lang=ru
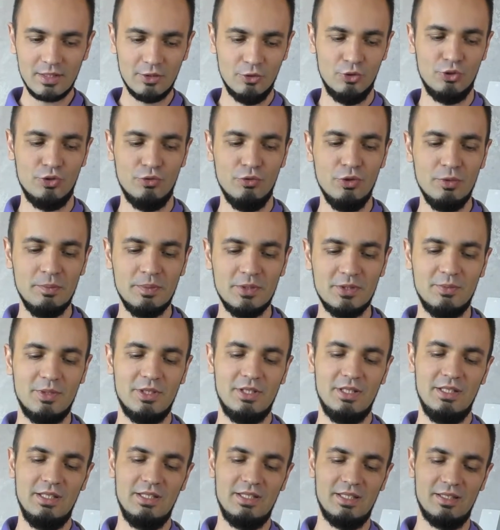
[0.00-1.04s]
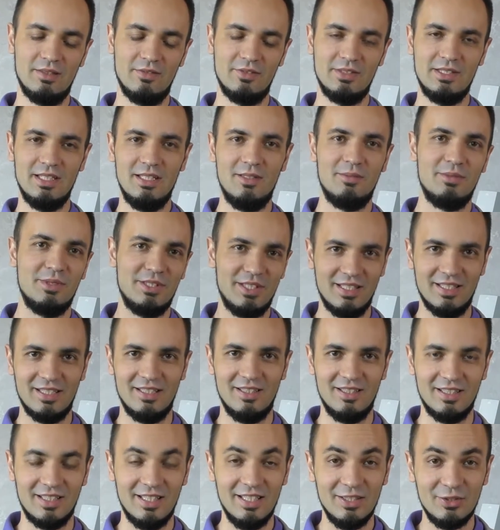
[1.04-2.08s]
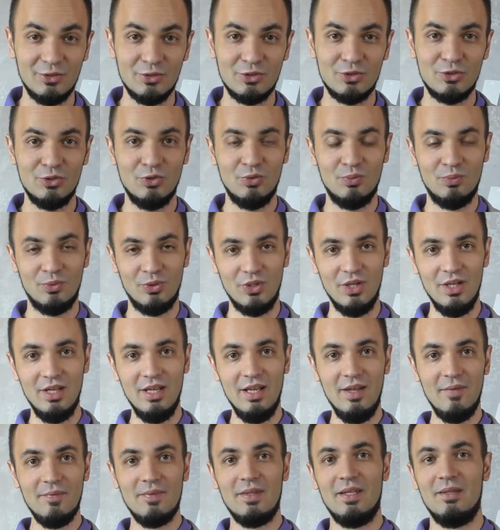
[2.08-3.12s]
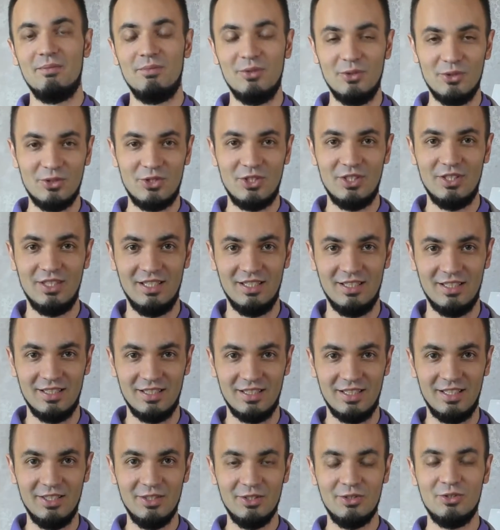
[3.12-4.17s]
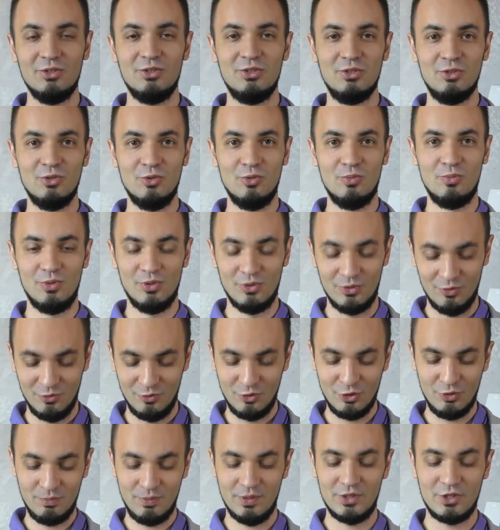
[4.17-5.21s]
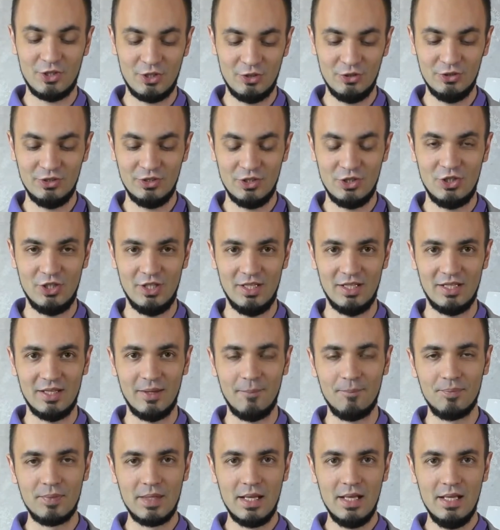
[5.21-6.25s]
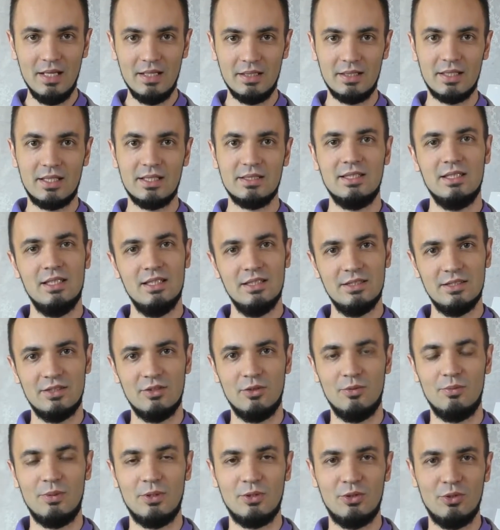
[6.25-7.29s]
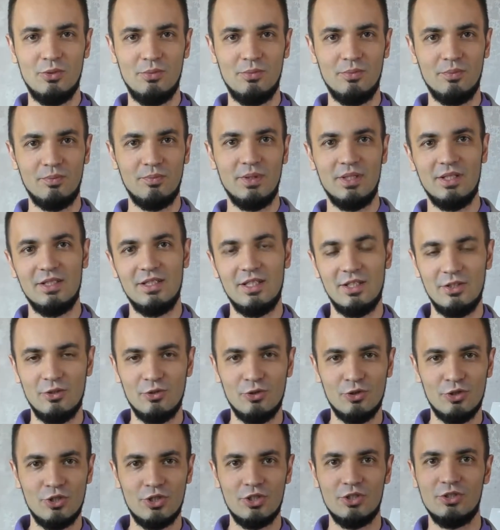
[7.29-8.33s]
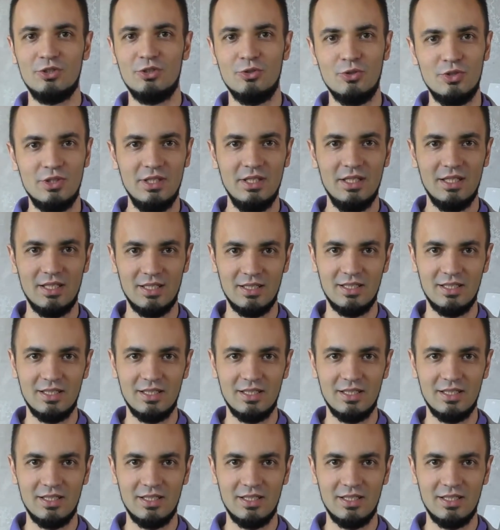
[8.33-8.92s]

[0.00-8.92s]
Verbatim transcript: То есть вот, посмотрите, взяли материал на эту сумму, получили на эту сумму, вот, пожалуйста, чеки. Доказательства потом передаешь судье,